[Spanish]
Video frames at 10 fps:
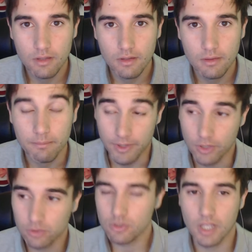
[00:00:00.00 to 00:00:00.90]
Pero hay
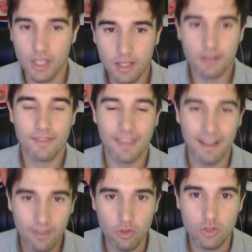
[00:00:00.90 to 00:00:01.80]
otros que,
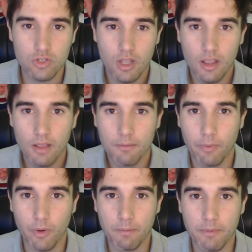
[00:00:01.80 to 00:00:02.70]
cegados
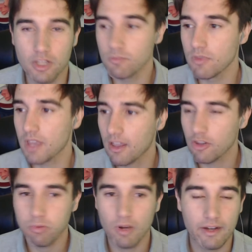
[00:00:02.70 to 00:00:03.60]
por el periodismo y cegados
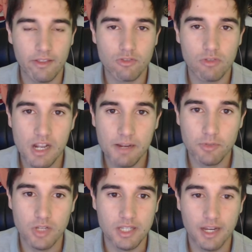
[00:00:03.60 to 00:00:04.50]
por las redes sociales, pues
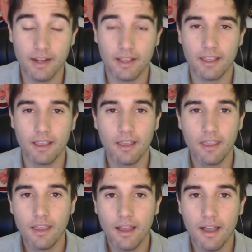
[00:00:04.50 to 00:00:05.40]
achacan a que
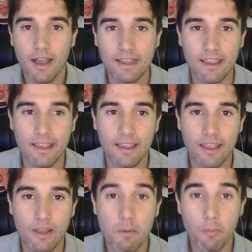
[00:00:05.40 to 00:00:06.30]
a que
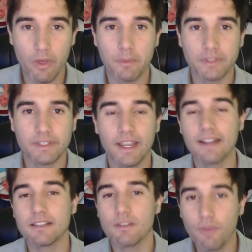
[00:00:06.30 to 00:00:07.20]
cómo puede cometer
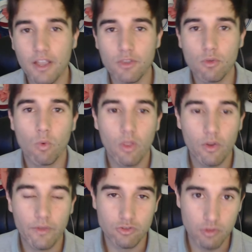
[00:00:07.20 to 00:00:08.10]
ese fallo un jugador
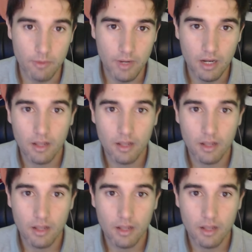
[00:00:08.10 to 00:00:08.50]
de su nivel.